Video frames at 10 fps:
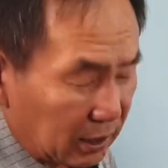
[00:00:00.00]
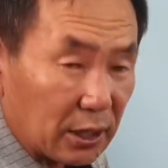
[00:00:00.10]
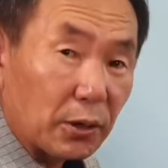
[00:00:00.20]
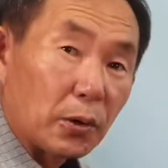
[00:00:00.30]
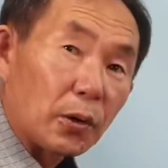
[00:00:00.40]

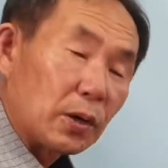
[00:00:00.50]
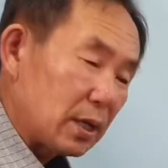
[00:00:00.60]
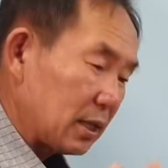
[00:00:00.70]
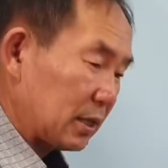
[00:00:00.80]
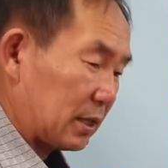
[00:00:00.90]
그리고 아,
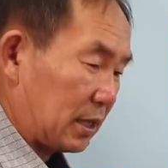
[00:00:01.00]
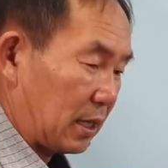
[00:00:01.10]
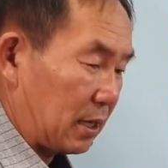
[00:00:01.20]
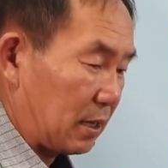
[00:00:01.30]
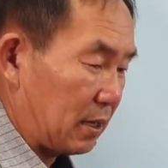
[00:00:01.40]
그건
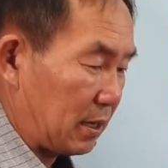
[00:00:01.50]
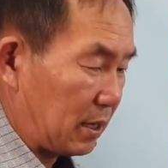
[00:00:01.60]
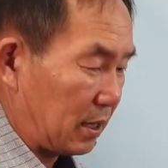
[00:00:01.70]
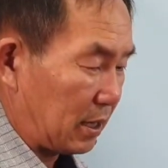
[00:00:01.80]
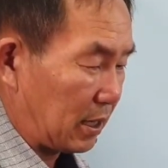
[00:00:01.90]
나도
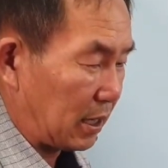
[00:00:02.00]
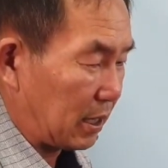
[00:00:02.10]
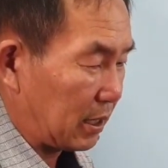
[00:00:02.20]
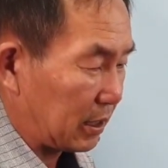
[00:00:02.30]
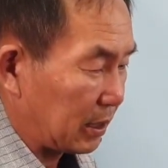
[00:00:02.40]

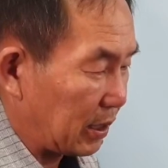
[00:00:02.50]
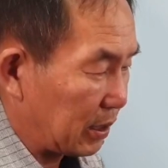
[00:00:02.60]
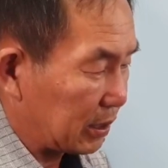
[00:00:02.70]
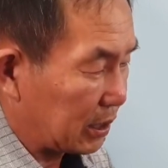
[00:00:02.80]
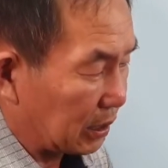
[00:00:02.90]
예,
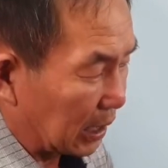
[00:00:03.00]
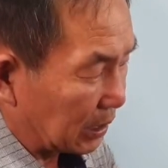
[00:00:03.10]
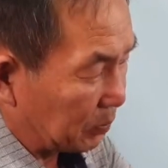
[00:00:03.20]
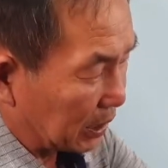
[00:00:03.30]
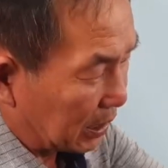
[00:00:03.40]

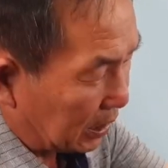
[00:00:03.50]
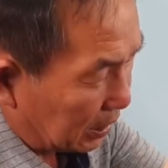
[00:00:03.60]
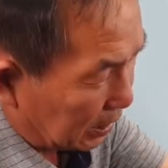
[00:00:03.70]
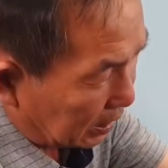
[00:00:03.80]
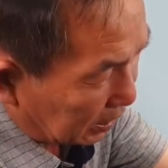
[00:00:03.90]
기억나십니까?
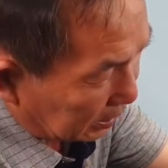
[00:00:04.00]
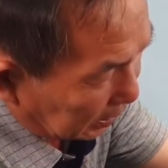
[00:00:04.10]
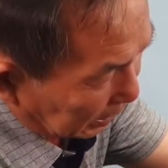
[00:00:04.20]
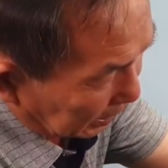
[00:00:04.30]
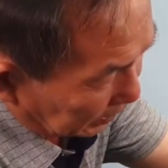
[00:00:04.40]

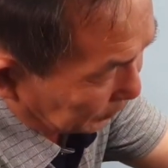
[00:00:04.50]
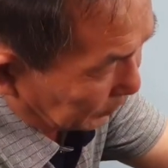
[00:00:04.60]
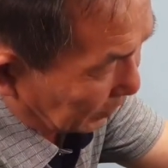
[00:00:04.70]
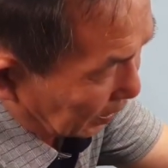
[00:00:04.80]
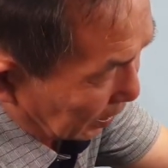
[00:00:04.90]
근데
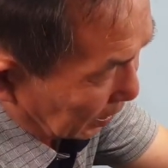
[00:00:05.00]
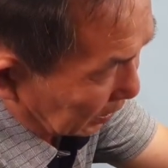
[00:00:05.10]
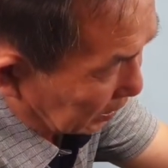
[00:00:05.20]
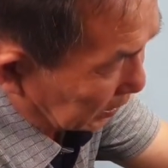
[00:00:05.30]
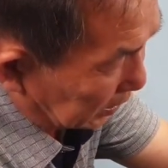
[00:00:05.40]

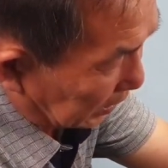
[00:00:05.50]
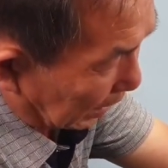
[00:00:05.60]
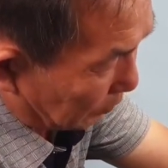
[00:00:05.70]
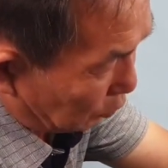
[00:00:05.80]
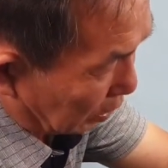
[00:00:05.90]
그
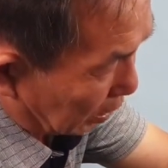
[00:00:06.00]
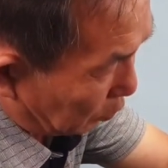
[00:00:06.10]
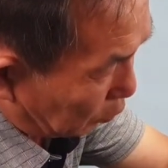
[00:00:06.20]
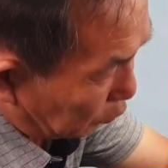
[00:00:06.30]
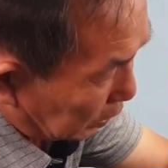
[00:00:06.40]

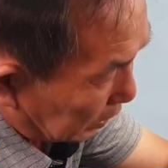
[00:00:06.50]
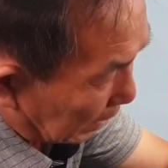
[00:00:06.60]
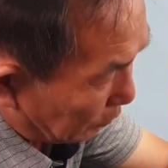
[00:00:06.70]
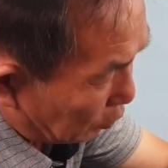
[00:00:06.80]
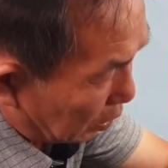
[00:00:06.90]
나무하고 우리
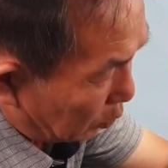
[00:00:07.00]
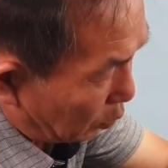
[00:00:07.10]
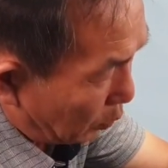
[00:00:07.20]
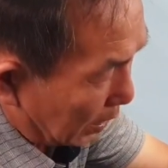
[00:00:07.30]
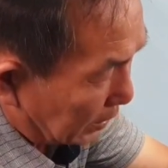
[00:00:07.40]

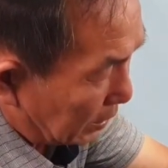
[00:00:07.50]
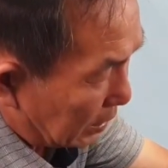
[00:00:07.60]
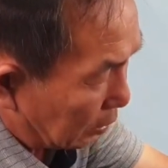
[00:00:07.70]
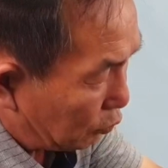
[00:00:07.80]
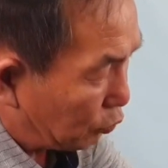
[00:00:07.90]
나무하고
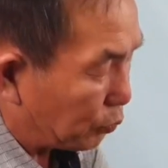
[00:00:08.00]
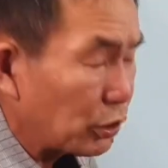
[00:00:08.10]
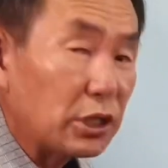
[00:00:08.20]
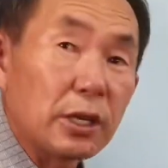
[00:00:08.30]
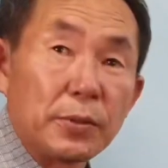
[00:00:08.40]
확연한
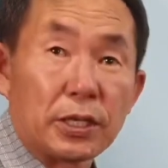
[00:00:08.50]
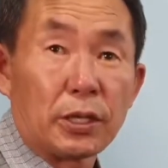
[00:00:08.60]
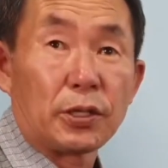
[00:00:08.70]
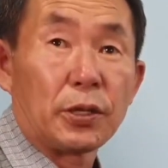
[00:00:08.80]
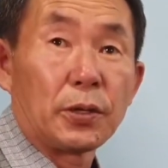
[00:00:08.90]
구분점이
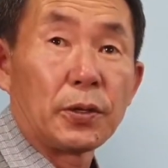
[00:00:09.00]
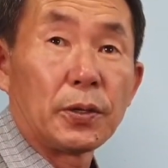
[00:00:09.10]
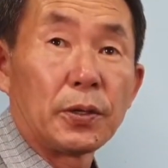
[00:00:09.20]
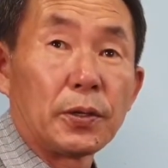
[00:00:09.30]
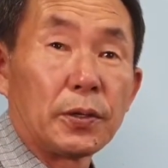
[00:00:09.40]
있었죠.
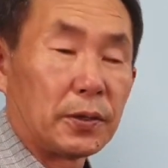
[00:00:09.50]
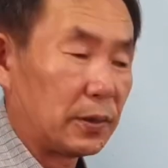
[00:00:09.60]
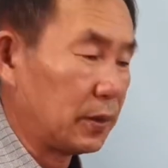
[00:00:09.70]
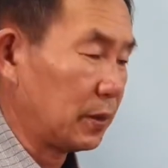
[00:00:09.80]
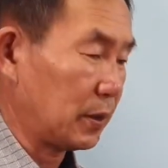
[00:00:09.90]

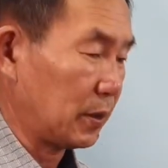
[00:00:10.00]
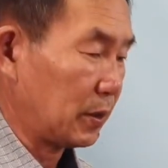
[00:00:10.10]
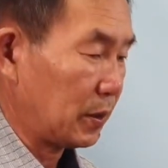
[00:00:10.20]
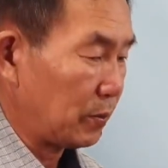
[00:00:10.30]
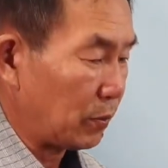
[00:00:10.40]
어,
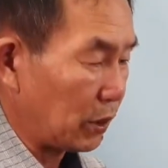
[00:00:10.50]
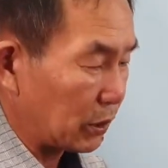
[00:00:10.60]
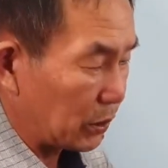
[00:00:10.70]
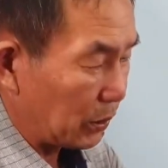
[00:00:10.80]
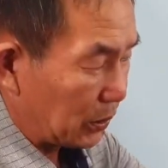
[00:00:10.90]
뭐
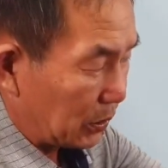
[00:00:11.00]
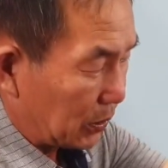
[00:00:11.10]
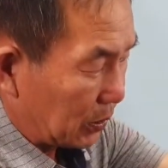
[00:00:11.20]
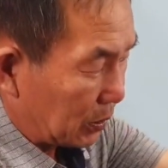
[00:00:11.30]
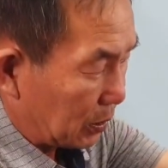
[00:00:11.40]
있죠?
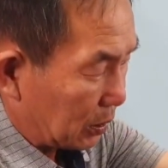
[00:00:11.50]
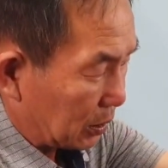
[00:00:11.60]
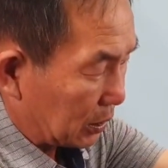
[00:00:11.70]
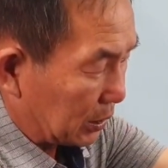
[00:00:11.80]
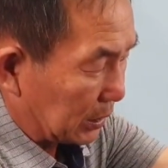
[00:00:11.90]

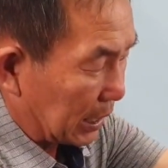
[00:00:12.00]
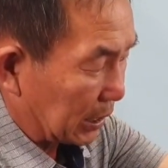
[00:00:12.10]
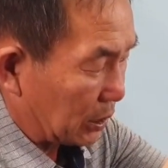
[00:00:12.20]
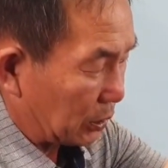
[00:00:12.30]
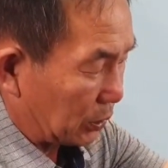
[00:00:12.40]

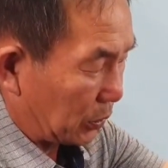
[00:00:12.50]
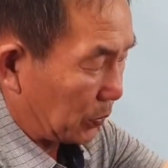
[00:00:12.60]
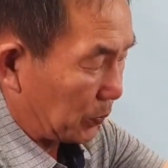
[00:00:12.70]
근장이었죠.